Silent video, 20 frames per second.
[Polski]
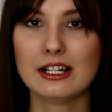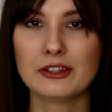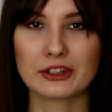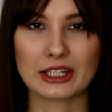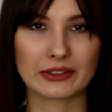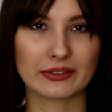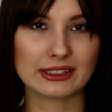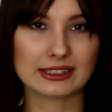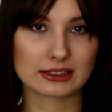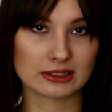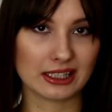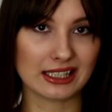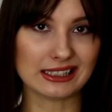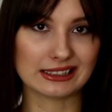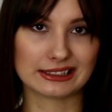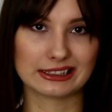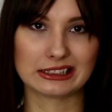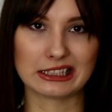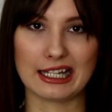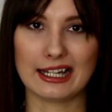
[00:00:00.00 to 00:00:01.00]
Tak więc nie
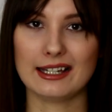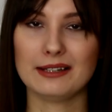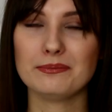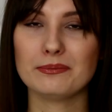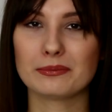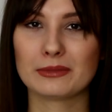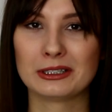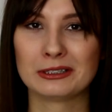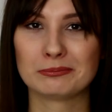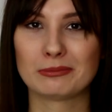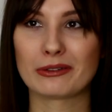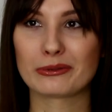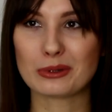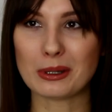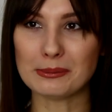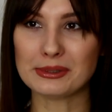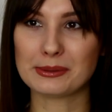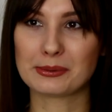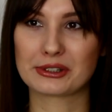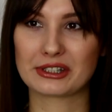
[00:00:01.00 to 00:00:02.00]
jest źle. Y,
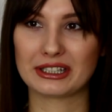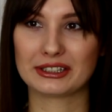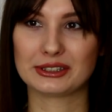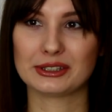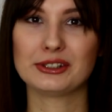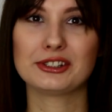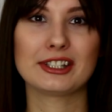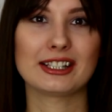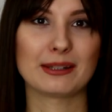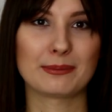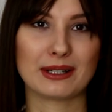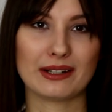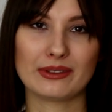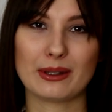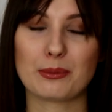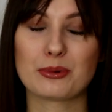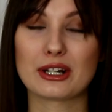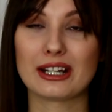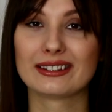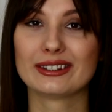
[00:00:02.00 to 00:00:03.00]
bawiłam się przy tej książce
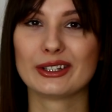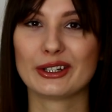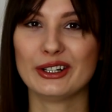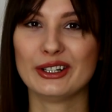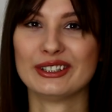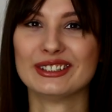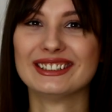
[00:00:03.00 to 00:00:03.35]
naprawdę przednio,